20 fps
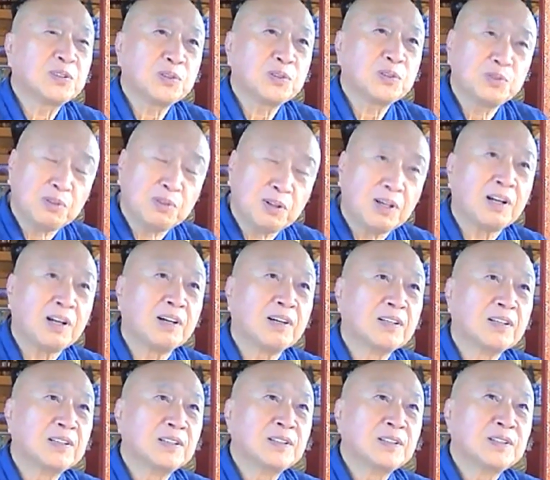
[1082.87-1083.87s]
局は、
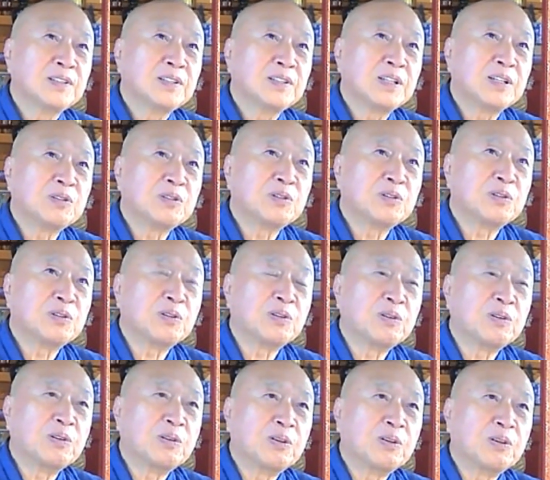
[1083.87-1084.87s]
あ
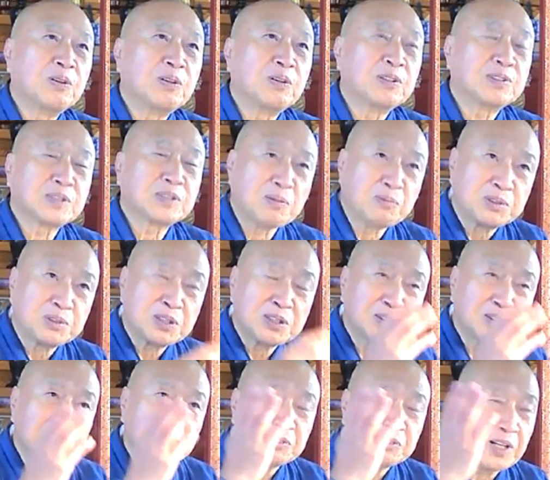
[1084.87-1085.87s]
の、サム
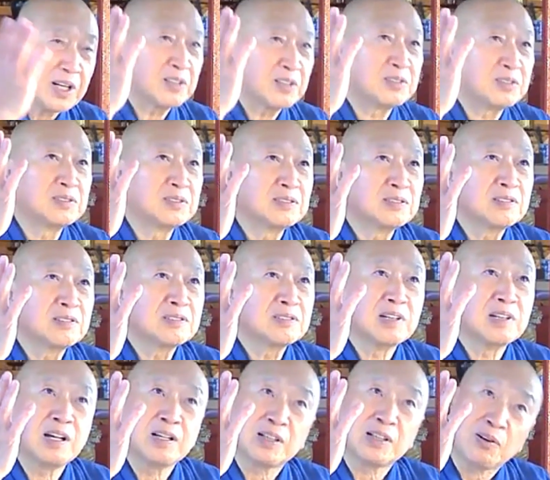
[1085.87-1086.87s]
n ング・ r レイ t
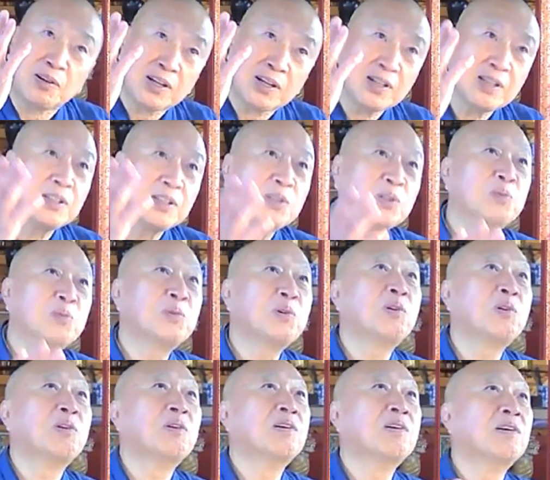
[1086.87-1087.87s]
なんかわからんけど
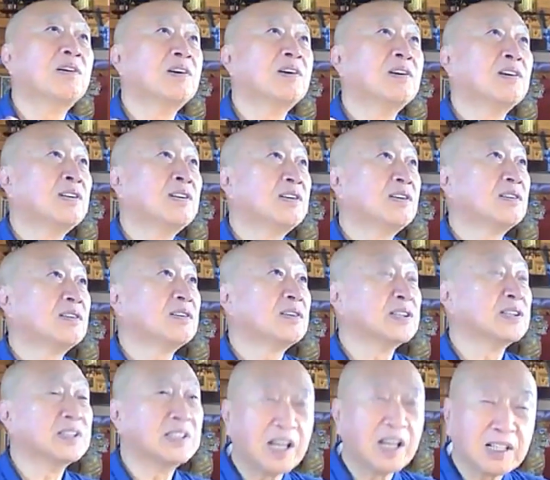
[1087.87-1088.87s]
も、
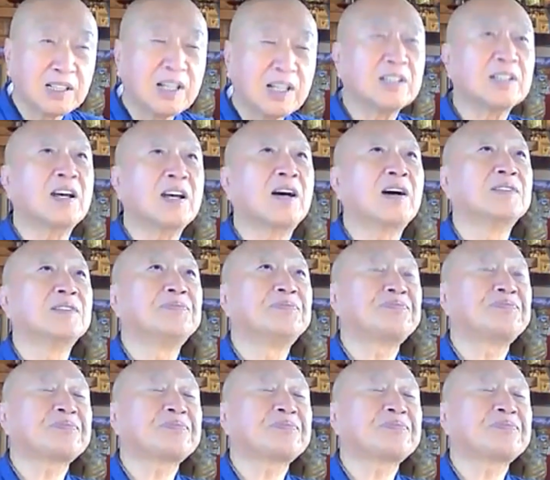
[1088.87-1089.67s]
偉大なんだ。